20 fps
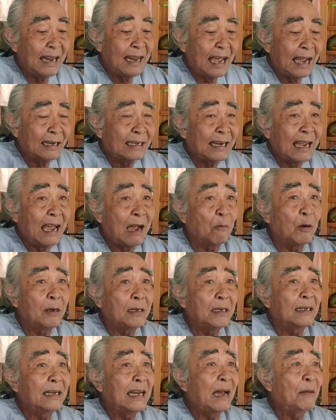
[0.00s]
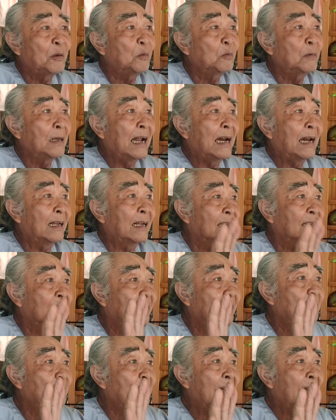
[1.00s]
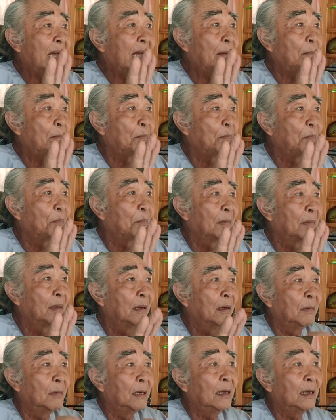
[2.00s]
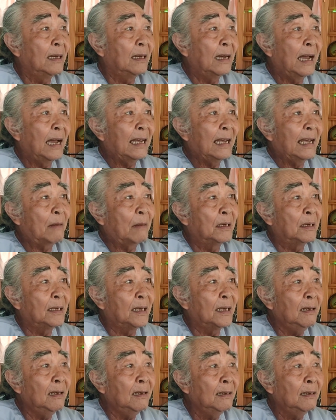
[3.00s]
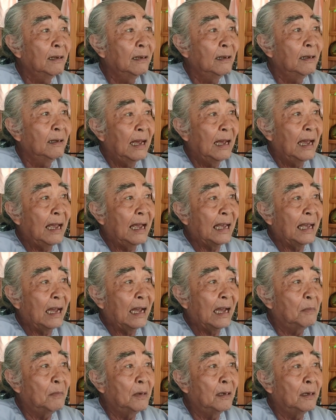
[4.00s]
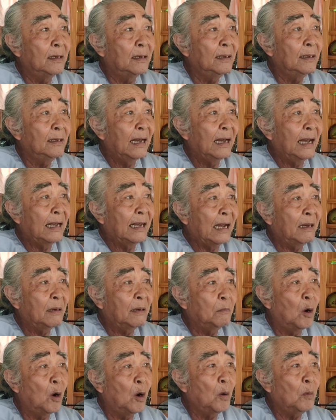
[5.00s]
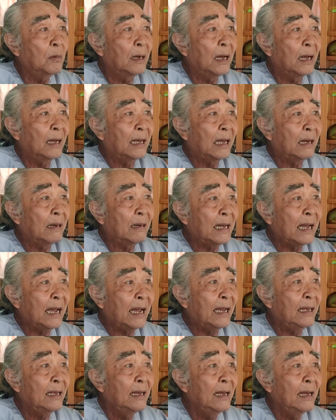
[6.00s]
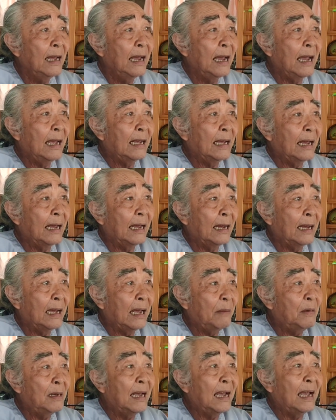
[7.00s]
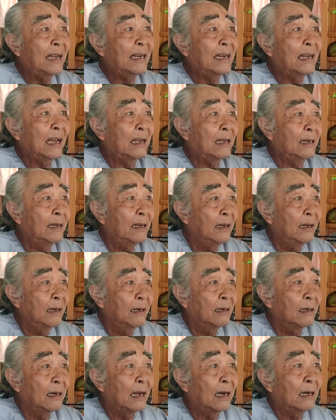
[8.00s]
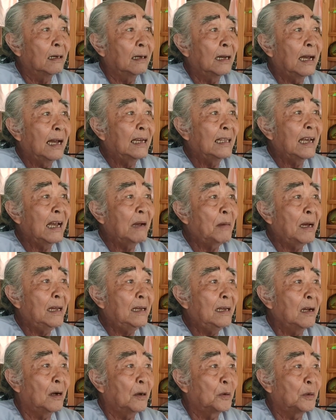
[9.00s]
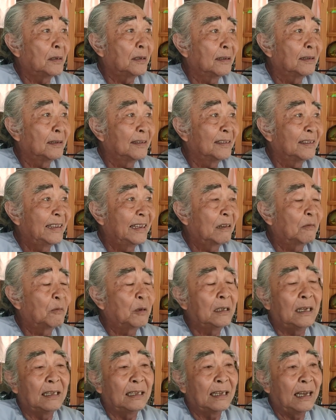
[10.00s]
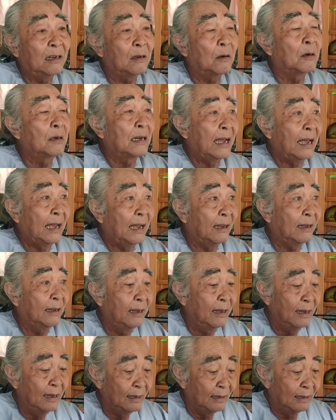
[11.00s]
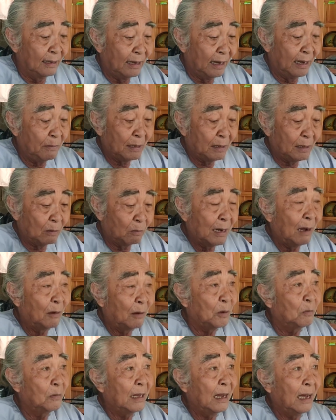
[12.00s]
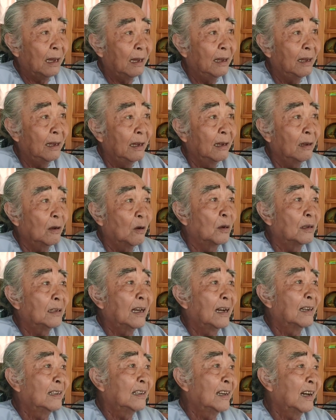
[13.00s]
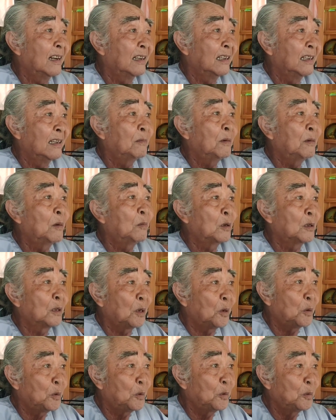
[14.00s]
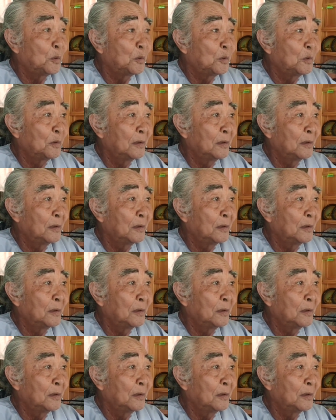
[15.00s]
lan tràn qua việt nam chúng ta là trên 3 năm bởi vì 2019 2020 2021 2022 2022 này đã được hai tháng mấy rồi nha bị gì thấy rõ ràng vì thế mà đồng đào chúng ta còn chần chờ gì nữa không lo tu